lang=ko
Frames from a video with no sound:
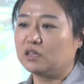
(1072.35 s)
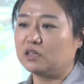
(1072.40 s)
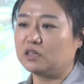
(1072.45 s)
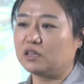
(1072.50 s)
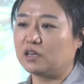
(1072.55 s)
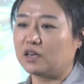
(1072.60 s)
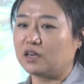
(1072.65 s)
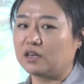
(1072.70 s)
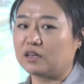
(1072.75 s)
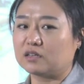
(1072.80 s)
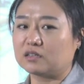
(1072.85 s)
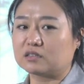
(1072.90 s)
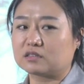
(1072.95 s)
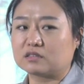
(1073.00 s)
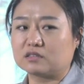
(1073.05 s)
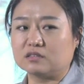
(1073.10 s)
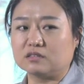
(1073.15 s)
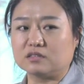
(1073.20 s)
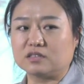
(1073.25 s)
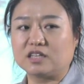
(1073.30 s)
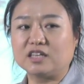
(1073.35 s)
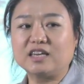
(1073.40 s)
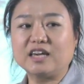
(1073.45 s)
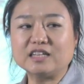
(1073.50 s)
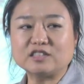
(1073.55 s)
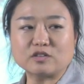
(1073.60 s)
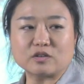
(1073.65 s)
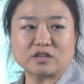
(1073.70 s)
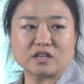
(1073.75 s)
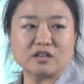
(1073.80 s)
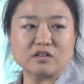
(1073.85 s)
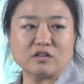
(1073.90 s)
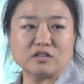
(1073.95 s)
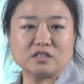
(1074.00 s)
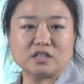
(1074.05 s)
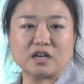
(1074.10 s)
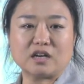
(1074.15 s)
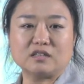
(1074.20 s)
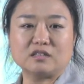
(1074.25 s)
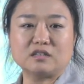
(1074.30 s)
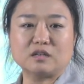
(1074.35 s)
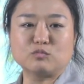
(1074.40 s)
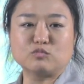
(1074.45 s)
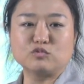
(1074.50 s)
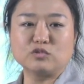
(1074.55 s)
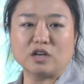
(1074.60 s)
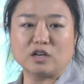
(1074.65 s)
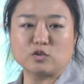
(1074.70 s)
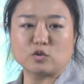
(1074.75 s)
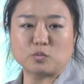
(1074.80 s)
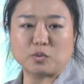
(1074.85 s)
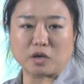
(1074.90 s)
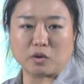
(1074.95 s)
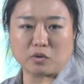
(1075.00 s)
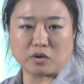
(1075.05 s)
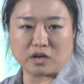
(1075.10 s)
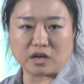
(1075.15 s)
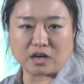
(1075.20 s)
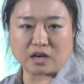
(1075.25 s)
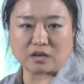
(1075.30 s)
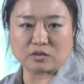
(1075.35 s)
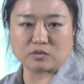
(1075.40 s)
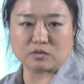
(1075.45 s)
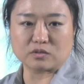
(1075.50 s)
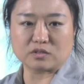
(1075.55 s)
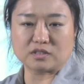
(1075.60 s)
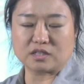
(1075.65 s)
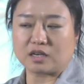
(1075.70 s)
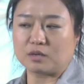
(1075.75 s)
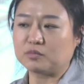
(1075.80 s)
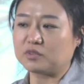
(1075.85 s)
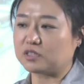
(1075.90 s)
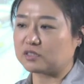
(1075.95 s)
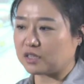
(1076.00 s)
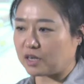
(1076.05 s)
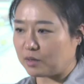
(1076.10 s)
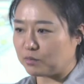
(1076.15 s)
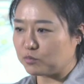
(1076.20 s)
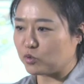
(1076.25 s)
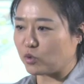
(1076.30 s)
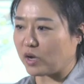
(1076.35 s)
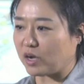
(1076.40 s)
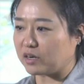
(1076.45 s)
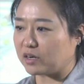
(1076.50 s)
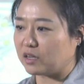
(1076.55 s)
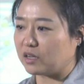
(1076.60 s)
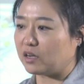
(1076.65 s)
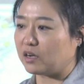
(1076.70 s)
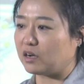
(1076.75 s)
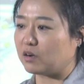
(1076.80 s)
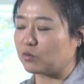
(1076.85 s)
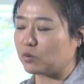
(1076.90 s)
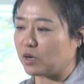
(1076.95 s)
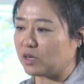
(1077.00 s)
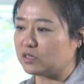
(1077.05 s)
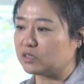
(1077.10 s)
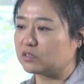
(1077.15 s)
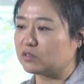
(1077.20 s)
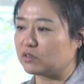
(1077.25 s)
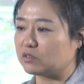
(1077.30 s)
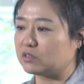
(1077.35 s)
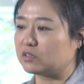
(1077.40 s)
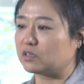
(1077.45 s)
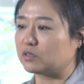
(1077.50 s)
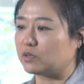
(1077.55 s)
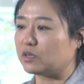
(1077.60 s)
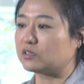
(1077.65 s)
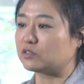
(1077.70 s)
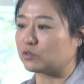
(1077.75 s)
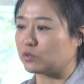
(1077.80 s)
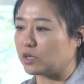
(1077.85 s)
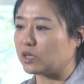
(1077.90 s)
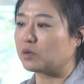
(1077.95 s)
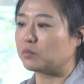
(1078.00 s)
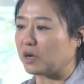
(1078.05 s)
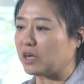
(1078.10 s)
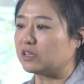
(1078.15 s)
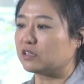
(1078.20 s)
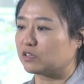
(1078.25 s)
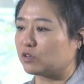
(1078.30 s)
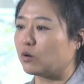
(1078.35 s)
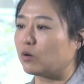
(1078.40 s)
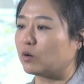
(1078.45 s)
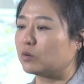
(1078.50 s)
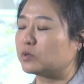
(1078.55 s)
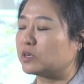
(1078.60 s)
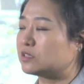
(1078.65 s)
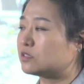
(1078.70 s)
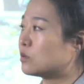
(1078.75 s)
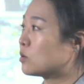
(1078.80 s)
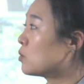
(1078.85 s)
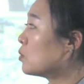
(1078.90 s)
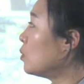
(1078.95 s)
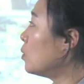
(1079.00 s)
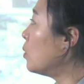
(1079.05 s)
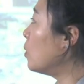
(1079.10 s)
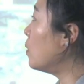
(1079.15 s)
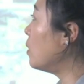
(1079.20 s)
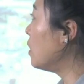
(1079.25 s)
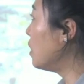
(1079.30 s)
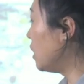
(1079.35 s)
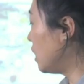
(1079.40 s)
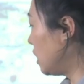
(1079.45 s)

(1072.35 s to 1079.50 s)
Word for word: 이게 그 기계적인 것이 아니라 문화도 배워야 하고 그 사람들의 삶도 알아야 하고 하는 것들에 대해서 되게 많은 경험을 했었고